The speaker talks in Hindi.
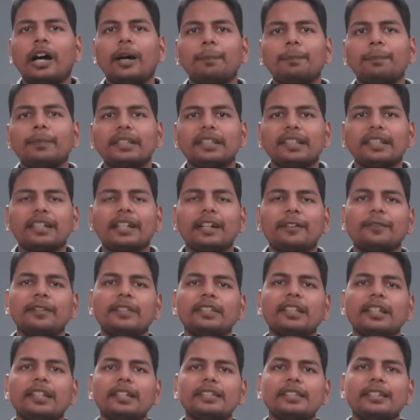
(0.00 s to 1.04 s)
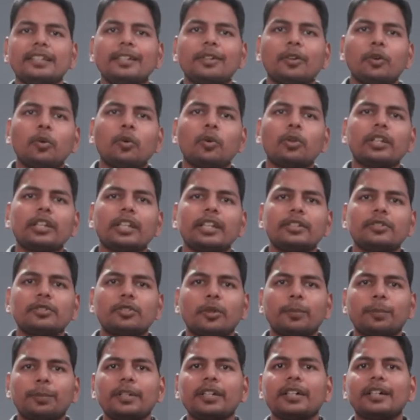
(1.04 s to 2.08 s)
आप में से काफ़ी सारे जने ऑनलाइन
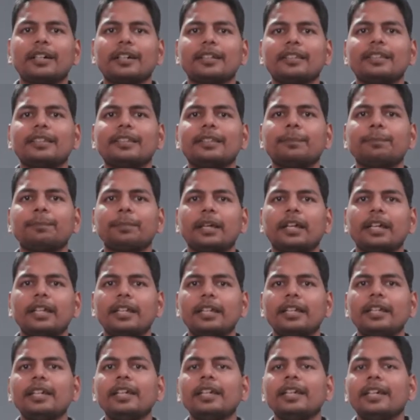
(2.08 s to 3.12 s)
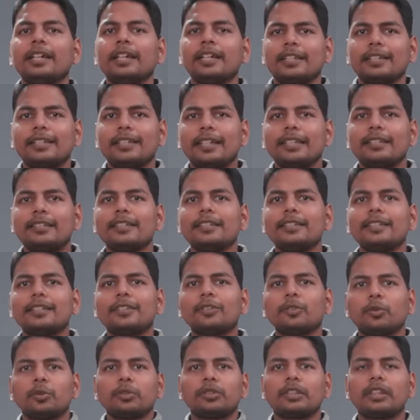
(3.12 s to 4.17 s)
शॉपिंग करने से पहले ये चीज़ें
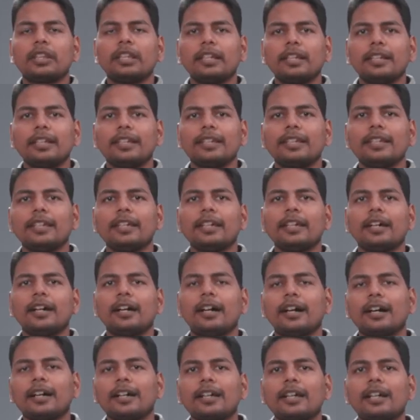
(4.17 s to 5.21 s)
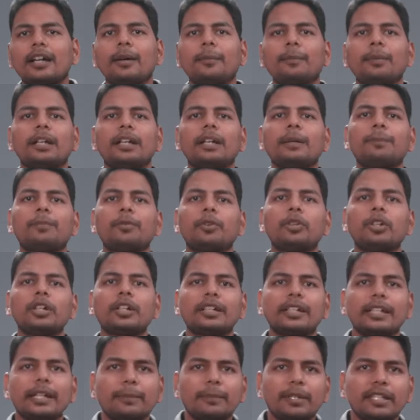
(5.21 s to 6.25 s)
सोचते हैं कि अगर हमारा
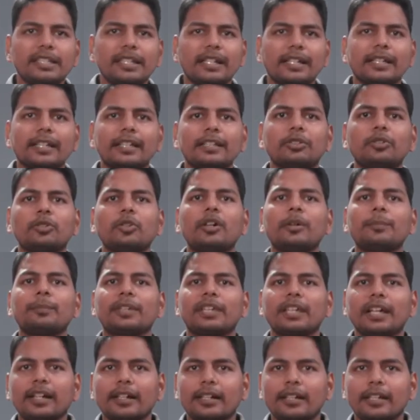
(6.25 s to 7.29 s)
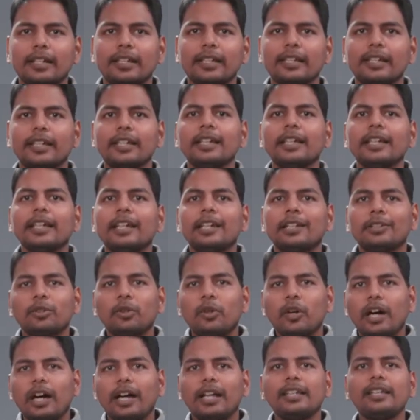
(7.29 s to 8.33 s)
प्रोडक्ट डैमेज आ गया तो हम क्या करेंगे
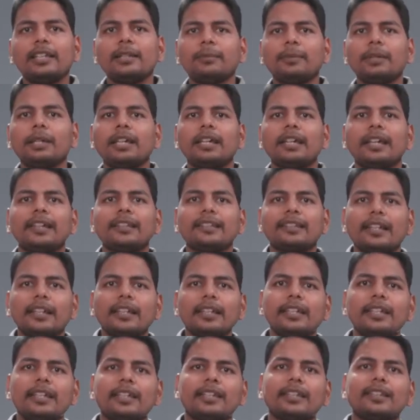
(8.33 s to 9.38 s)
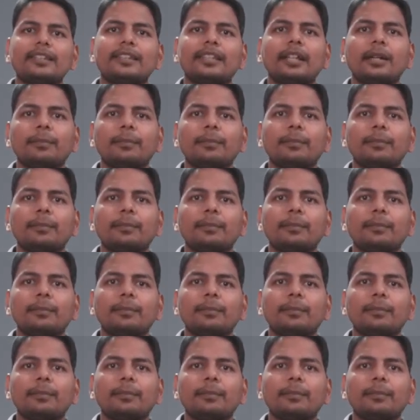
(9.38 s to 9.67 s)
तो हाल ही में ऐसा ही किस्सा